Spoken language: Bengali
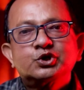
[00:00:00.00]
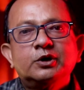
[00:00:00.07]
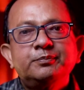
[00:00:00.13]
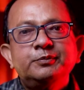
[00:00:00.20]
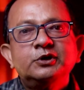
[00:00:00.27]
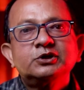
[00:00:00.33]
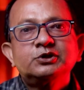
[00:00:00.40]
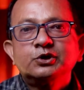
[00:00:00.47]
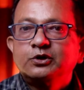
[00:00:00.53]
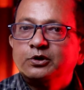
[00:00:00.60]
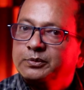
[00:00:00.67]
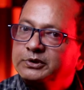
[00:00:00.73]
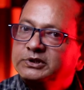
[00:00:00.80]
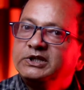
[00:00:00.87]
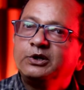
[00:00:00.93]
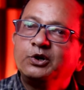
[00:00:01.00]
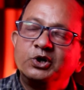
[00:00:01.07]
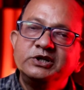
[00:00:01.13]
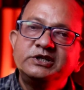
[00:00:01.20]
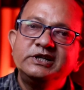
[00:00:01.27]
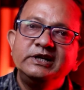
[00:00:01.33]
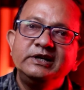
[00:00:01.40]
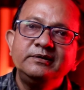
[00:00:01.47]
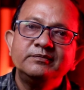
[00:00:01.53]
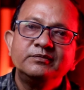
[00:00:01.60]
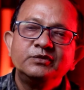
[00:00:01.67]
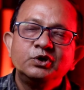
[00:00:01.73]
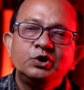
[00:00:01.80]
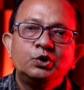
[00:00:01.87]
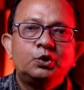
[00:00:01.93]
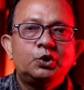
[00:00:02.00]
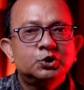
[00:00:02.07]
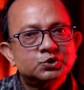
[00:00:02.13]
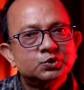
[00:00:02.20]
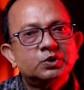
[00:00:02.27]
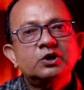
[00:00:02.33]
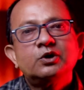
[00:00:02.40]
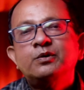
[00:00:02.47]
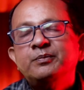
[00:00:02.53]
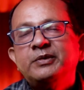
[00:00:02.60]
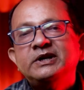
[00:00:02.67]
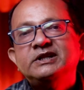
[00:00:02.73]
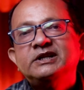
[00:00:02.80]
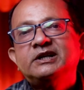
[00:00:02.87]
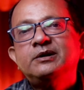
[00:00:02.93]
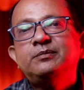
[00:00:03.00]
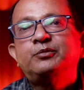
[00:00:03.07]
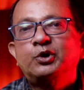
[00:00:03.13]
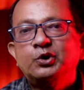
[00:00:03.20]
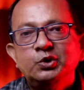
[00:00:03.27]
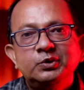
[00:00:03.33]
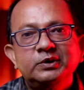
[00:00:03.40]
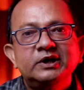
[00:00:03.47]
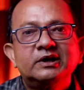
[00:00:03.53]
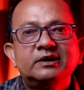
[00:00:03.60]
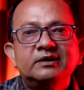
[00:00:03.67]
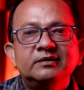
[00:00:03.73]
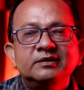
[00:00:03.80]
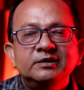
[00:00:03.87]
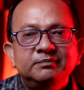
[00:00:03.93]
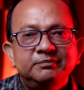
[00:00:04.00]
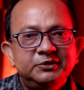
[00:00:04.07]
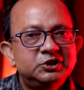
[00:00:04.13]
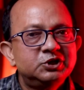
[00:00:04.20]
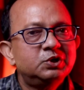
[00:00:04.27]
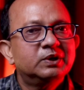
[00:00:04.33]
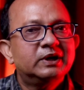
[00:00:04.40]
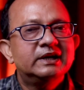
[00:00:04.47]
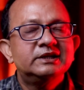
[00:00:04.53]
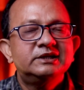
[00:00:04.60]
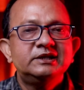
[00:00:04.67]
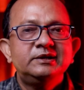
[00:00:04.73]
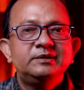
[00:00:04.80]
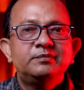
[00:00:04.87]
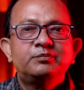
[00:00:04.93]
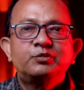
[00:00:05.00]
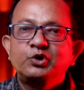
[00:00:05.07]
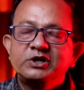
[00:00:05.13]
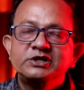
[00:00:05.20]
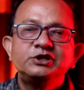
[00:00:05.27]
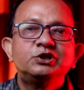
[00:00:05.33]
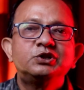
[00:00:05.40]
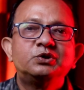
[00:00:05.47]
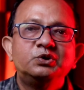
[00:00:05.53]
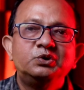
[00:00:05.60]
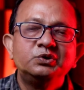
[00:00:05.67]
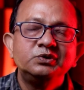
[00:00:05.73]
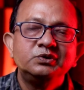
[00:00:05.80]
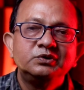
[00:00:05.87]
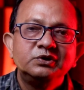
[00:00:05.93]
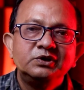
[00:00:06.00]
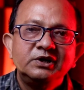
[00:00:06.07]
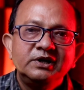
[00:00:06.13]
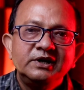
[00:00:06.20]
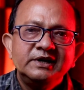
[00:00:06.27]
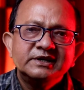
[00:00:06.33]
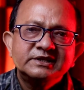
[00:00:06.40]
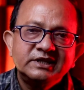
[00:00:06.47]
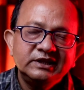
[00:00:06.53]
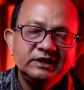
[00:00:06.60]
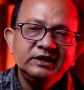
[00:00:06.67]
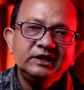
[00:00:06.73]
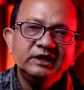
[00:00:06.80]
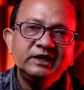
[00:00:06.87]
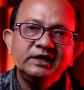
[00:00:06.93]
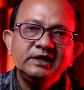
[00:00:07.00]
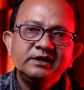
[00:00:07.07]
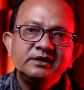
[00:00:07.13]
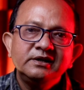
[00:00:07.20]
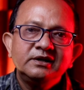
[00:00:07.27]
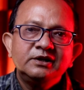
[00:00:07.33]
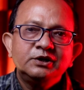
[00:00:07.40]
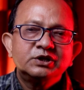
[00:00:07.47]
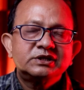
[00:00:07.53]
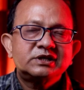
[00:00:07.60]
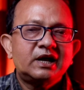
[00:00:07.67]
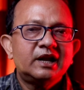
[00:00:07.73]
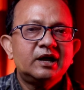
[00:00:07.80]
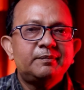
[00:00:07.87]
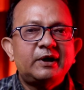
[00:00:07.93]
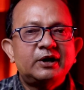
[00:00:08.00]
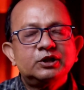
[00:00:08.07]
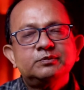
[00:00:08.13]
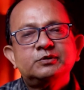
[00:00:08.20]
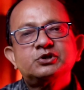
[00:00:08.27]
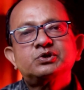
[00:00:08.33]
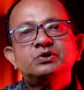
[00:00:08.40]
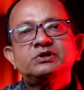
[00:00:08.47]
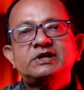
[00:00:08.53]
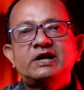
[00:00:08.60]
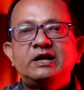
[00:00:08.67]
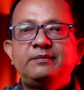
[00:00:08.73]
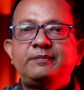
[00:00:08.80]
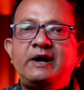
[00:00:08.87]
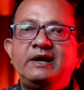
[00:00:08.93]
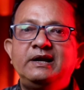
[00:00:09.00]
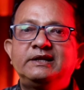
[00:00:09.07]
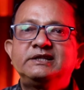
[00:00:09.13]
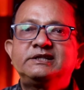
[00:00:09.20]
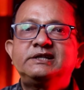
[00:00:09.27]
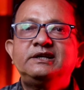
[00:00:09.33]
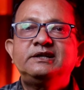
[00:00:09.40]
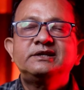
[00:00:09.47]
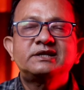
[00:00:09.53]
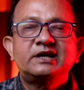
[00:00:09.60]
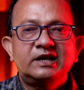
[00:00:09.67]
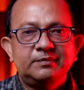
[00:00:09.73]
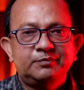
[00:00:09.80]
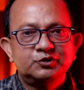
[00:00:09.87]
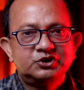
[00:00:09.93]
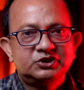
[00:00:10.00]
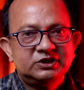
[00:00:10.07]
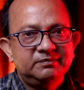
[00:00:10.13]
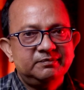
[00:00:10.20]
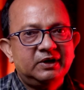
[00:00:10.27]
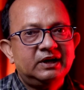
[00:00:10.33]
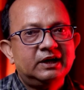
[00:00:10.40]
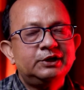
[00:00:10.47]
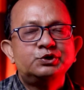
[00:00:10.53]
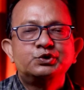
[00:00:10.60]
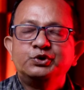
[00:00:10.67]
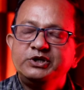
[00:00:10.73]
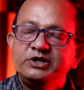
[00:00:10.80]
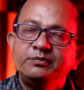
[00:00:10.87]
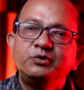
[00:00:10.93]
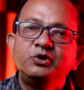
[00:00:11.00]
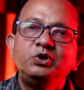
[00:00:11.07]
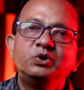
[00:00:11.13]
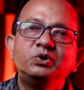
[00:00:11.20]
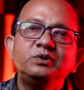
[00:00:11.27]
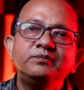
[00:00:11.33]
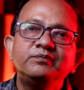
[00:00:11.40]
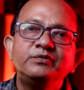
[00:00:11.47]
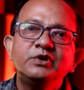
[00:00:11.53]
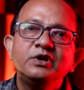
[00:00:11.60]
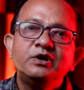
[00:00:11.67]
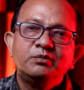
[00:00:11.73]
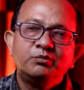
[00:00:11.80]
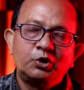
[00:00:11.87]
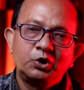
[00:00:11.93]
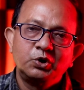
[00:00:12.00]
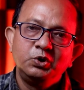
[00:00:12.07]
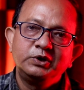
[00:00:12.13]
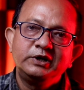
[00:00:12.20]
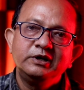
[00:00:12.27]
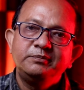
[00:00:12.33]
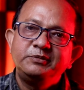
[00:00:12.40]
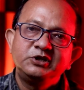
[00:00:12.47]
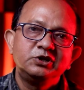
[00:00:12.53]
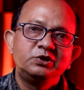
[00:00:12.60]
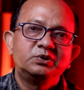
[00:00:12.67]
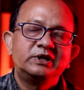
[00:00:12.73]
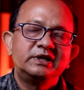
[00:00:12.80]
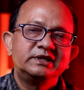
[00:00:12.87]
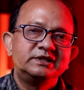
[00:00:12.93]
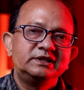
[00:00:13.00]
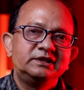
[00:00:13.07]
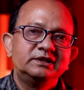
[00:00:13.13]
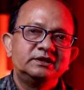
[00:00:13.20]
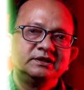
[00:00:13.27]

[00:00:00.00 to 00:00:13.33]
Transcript: স্বপ্ন চক্রবর্তীর কণ্ঠে অশোকা কোম্পানি থেকে বড়লোকের ভিটিলো গানটি প্রকাশিত হলো সেদিন থেকে সারা ভারতবর্ষ সারা বাংলাদেশে সারা পশ্চিমবাংলায় ছড়িয়ে পড়ল বড়লোকের ভিটিলো গানটি